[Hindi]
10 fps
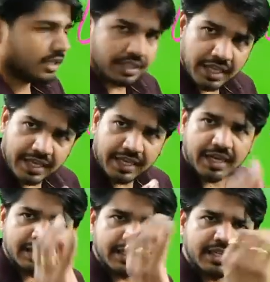नहीं
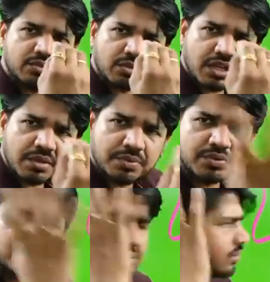याद रहे तो
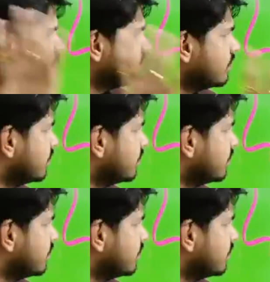कंफ्यूज दूर करो